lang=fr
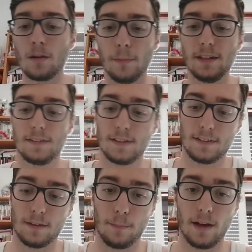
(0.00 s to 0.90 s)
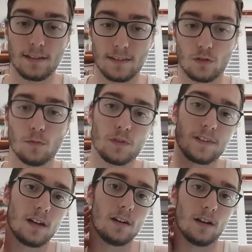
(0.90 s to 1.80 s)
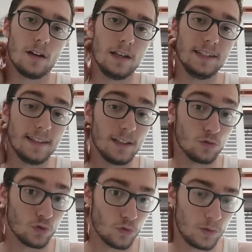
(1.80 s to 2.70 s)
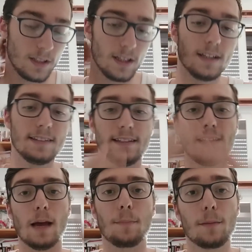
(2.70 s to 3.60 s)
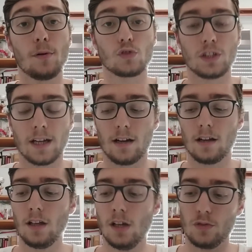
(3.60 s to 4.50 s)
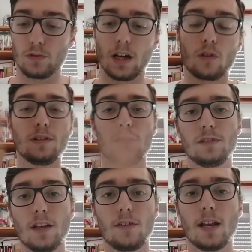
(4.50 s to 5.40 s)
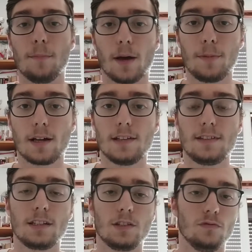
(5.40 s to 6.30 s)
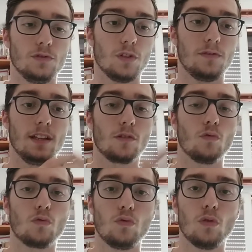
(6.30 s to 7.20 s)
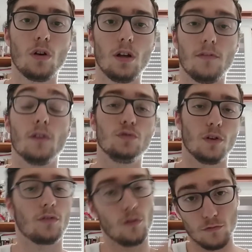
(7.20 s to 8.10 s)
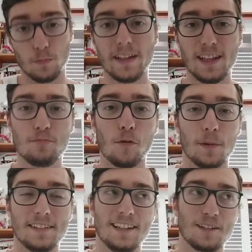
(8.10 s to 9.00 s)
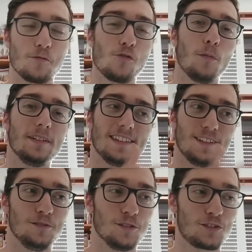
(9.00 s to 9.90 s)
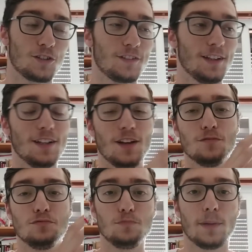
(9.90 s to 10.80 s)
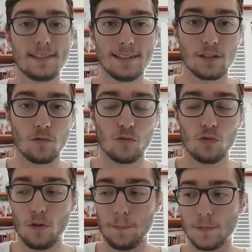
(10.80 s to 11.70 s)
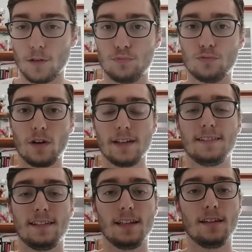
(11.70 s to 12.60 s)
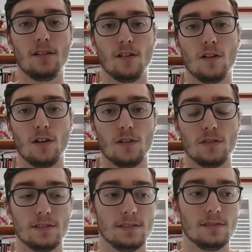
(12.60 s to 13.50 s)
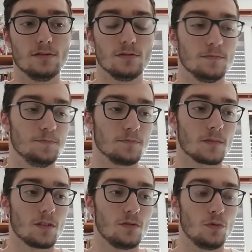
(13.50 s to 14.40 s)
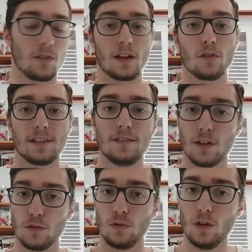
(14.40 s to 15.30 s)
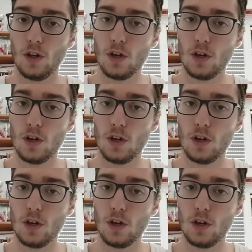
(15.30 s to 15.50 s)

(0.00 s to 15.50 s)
Mais ça, c'est pas exactement ça l'idée aujourd'hui, c'est la prépa en général. Donc d'un côté, vous avez la prépa classique qui vous offre des concours, enfin vous vous payez pour passer les concours, mais ça c'est une autre chose. Vous passez des concours pour essayer euh, de, de, fréquenter, enfin de